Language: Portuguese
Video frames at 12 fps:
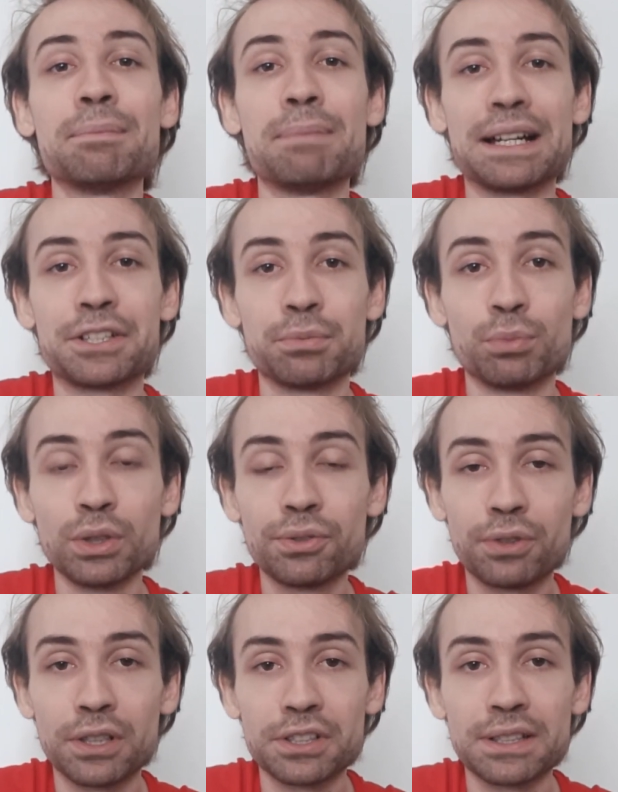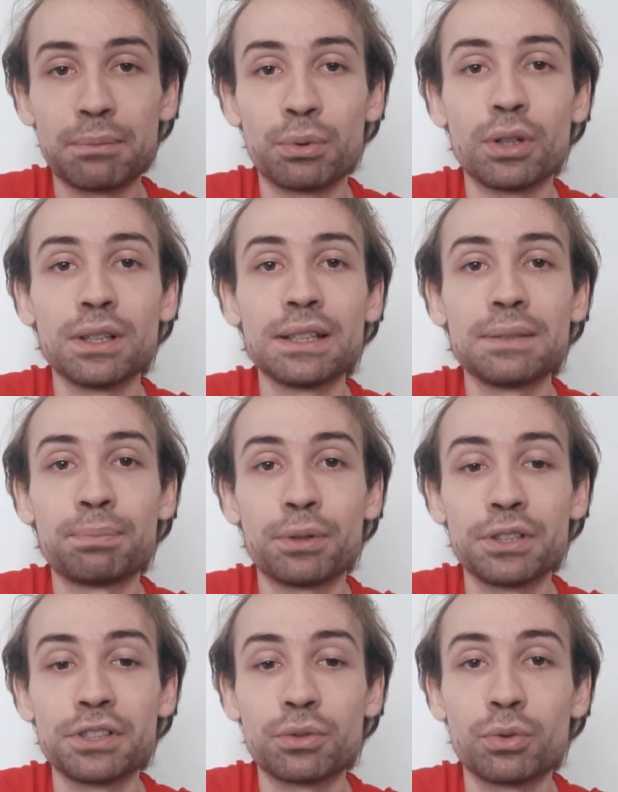bate muito forte na bola e
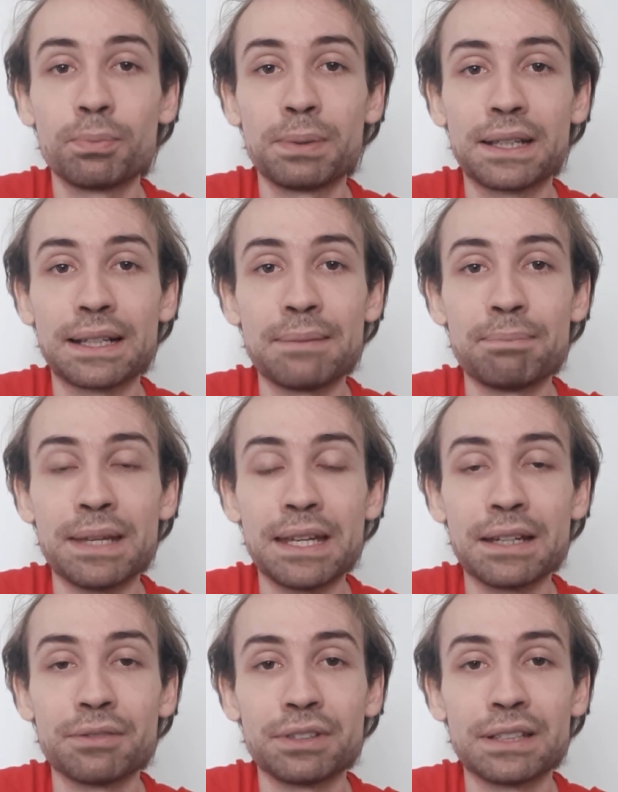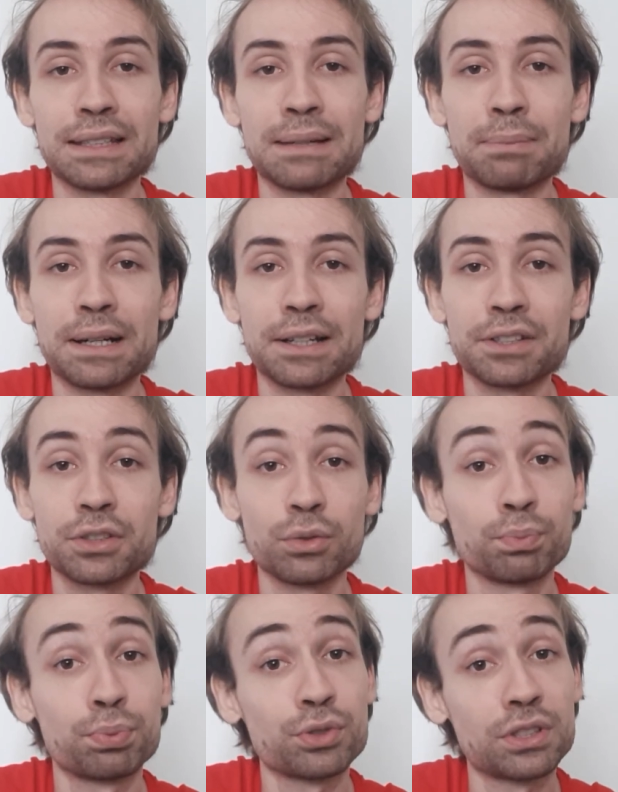pode complicar bem a vida da Bart
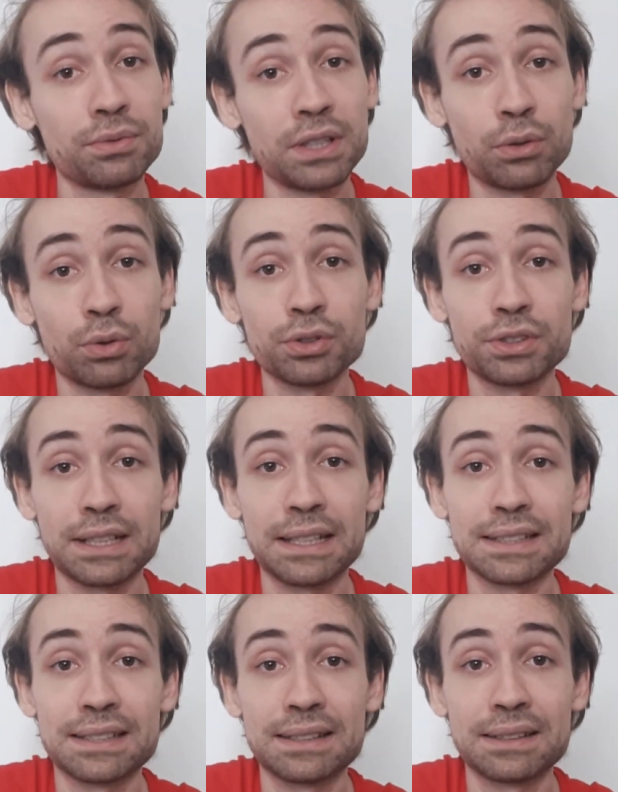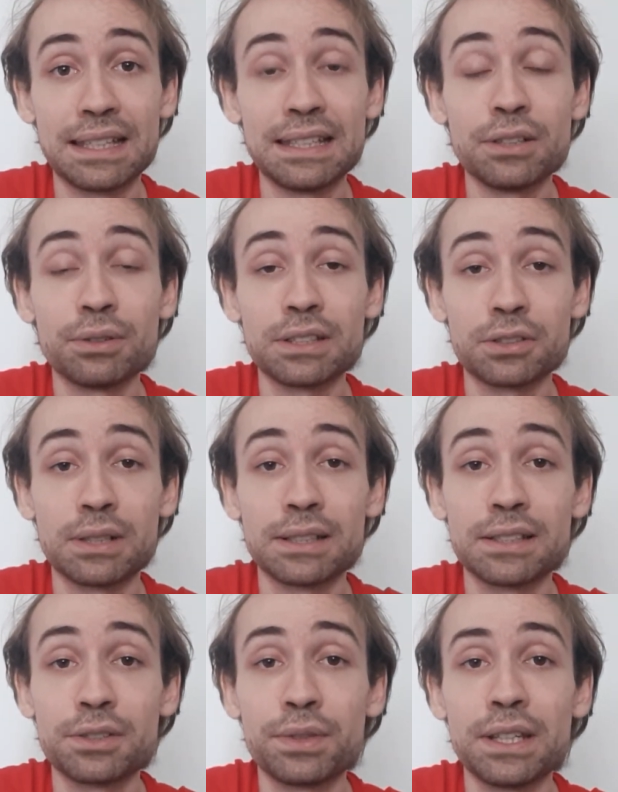num possível encontro que elas teriam nas
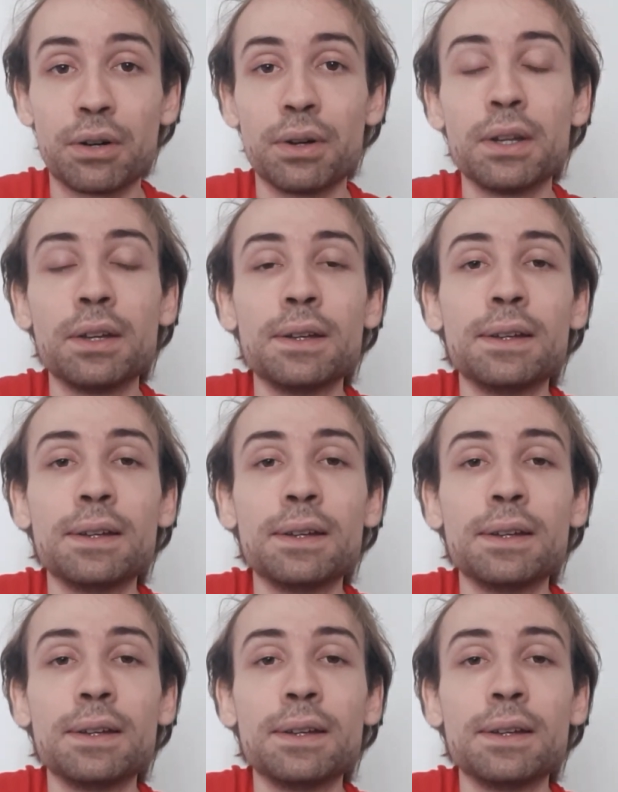quartas de final.